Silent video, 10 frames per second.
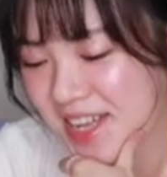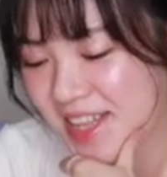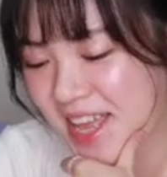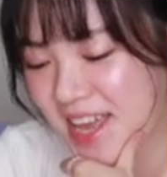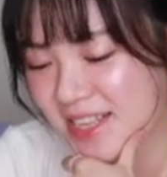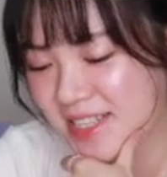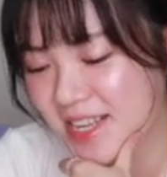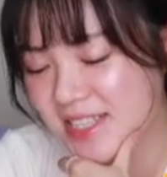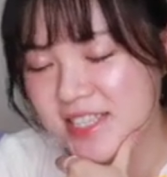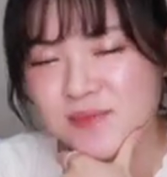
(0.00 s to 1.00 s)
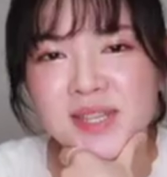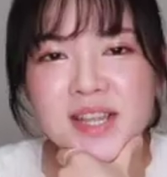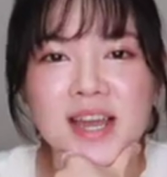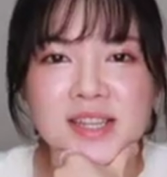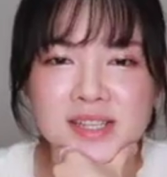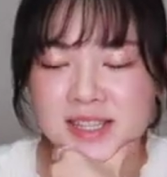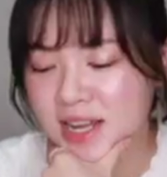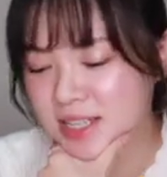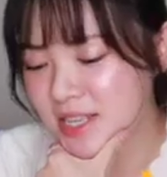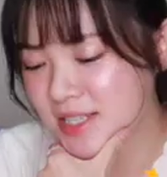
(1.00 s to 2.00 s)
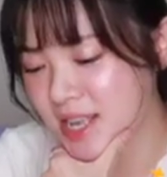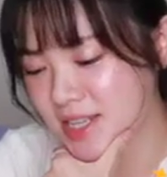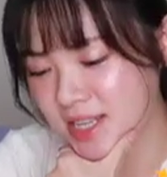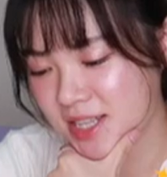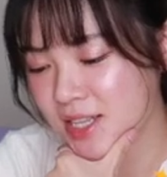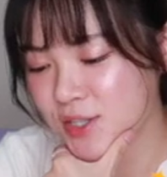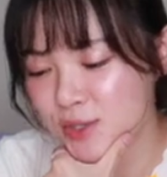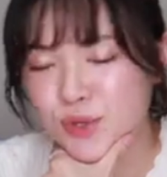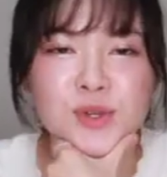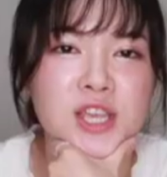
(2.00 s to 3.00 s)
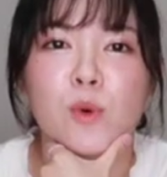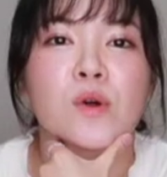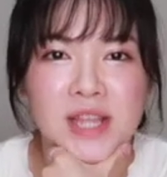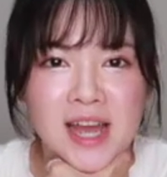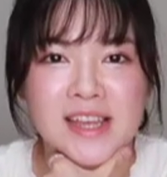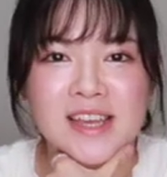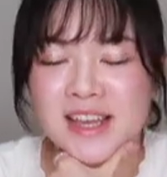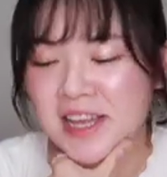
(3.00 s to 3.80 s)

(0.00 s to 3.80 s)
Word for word: で戦士みたいに最前線に立つ勇気もない。